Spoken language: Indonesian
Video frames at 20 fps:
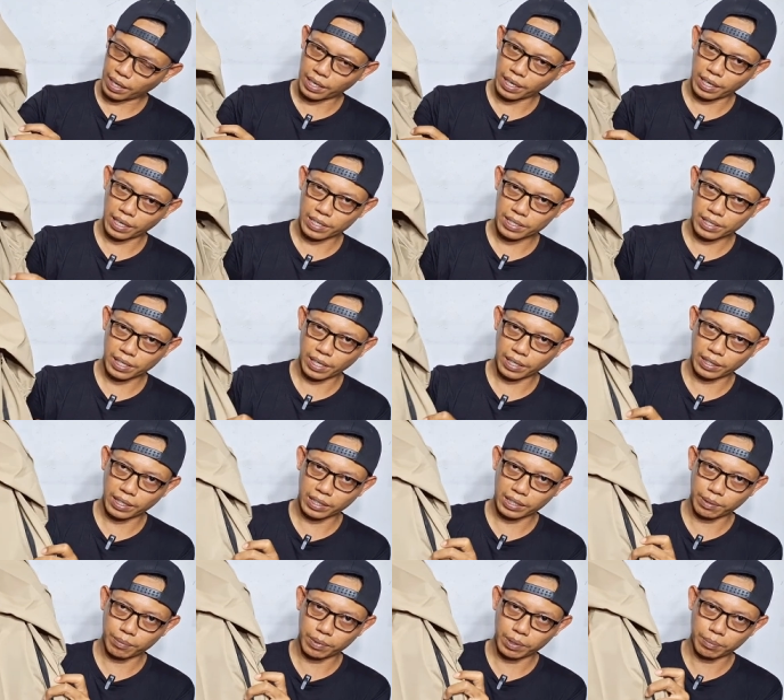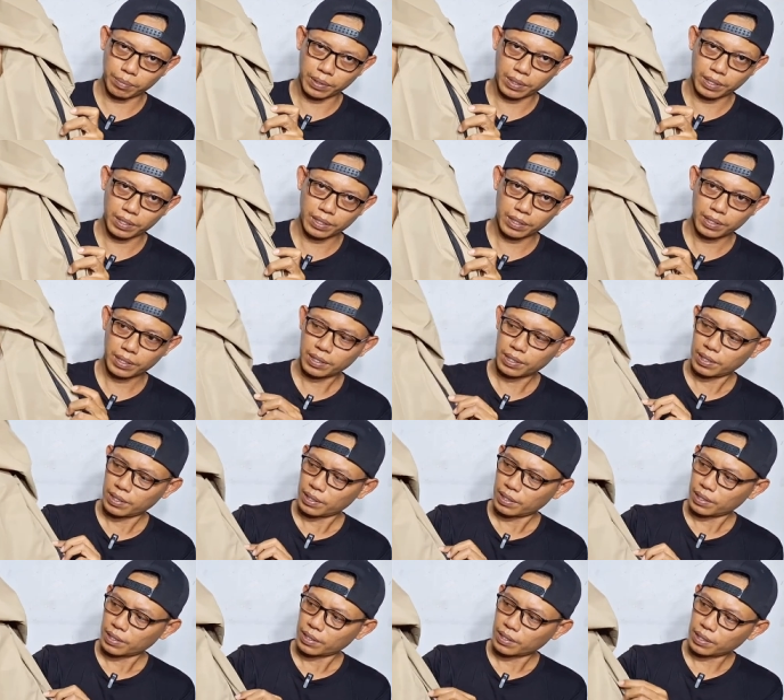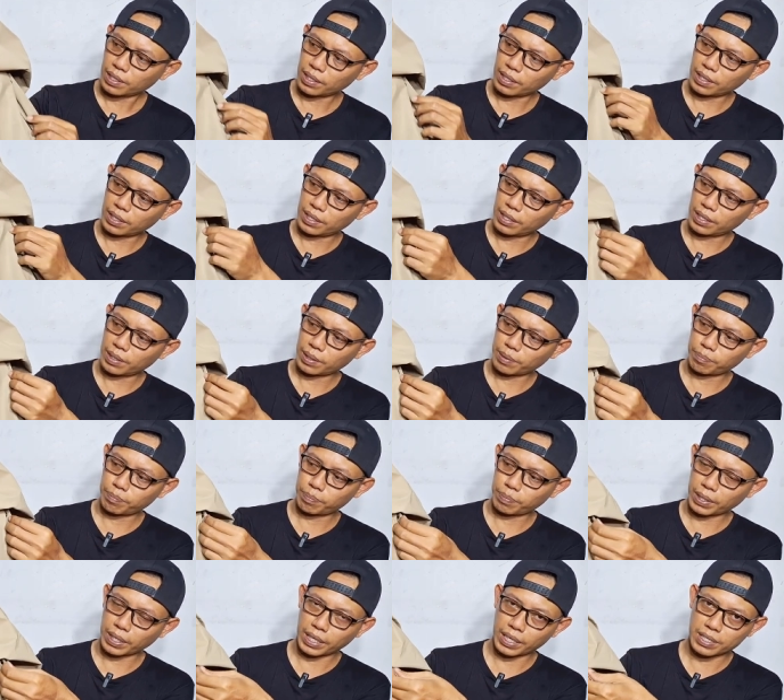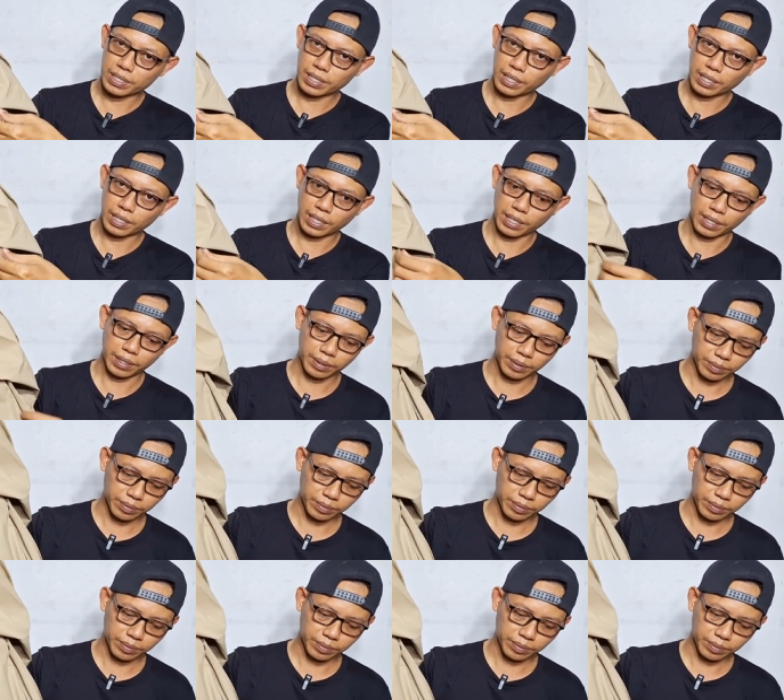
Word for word: ada resleting teman-teman dan ini pengancing ya